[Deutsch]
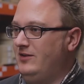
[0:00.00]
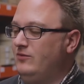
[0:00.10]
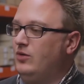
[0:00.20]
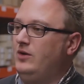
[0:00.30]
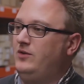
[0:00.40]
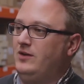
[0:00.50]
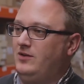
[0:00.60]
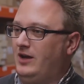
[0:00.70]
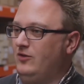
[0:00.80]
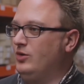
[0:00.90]
sehr sinnvoll ist,
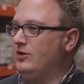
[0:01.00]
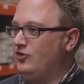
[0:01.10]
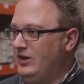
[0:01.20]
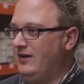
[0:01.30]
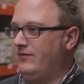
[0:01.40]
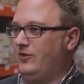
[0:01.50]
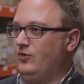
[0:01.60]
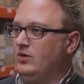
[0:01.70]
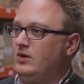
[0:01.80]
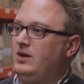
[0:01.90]
ist eine sogenannte
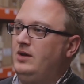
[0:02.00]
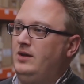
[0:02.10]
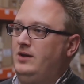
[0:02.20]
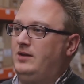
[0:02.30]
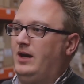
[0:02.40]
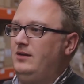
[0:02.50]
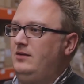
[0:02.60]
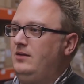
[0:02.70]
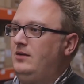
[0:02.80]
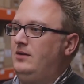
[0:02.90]
Schnellerfassung. Ich
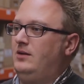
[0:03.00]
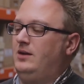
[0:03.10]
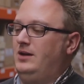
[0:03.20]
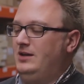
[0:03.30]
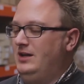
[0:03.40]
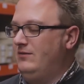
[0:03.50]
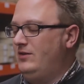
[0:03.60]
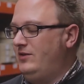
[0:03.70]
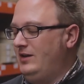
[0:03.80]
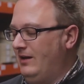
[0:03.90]
kann in
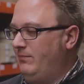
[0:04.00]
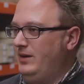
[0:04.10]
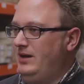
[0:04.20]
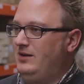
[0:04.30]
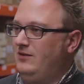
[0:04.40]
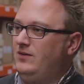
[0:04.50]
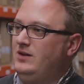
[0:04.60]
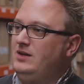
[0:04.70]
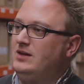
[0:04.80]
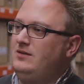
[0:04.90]
Gevis ERP
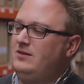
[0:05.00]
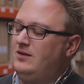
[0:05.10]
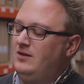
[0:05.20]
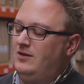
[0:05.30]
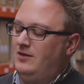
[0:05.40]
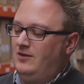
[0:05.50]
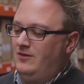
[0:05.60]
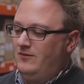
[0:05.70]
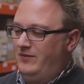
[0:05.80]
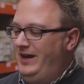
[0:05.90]
definieren,
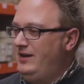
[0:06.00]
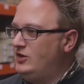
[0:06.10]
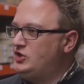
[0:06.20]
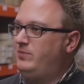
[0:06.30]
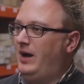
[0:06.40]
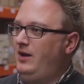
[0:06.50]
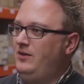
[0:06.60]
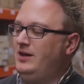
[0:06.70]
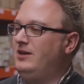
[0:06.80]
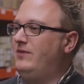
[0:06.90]
welche
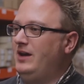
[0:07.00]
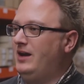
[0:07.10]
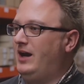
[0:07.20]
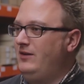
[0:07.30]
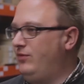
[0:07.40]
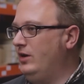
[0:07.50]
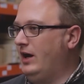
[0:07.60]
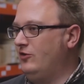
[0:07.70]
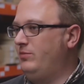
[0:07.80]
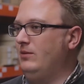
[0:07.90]
Spalten ich in welcher Reihenfolge
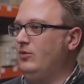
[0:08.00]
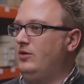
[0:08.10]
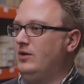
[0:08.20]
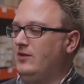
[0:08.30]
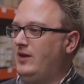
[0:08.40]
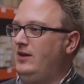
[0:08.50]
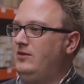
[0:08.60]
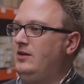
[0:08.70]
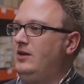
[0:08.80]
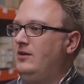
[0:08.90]
anspringen möchte. Das
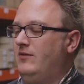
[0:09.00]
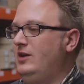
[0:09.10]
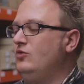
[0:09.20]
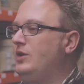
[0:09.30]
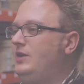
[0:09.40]
heißt, wenn ich nur